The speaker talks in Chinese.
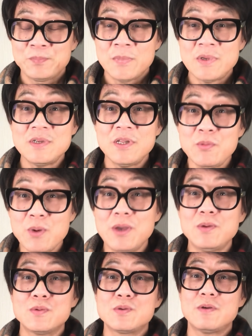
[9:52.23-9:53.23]
但是另外
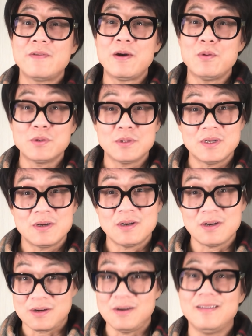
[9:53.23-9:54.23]
一种说法，我觉得
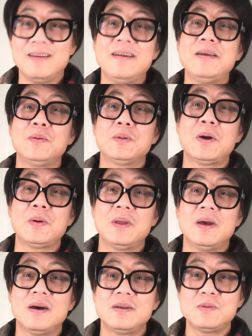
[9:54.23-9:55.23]
可能更有道
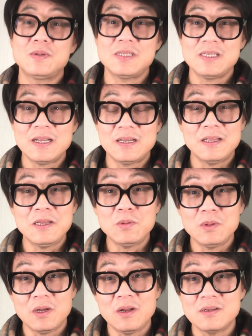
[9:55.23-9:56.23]
理啊，就是希拉里他因
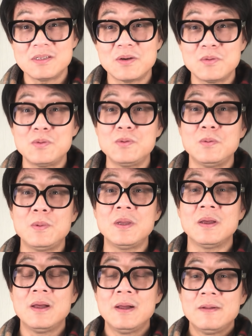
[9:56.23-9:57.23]
为得了这个库鲁
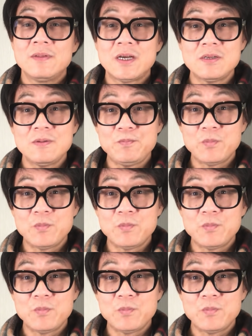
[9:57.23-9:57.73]
病，他。